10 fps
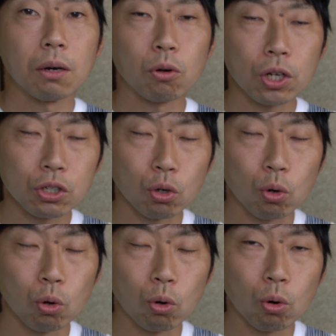これ以上
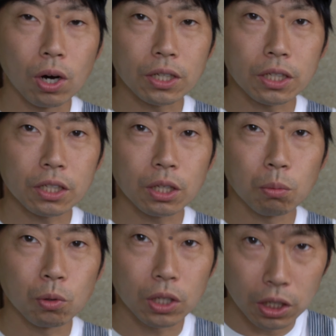こう硬化させても
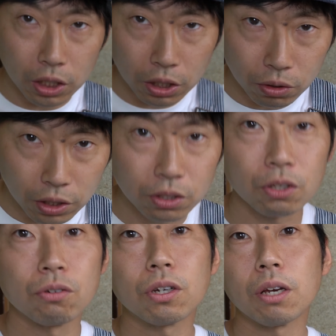問題ないよねって
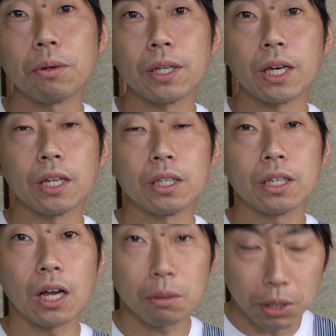いうぐらいまでや
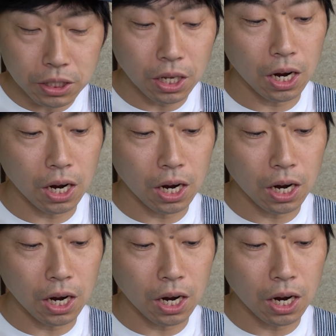やりました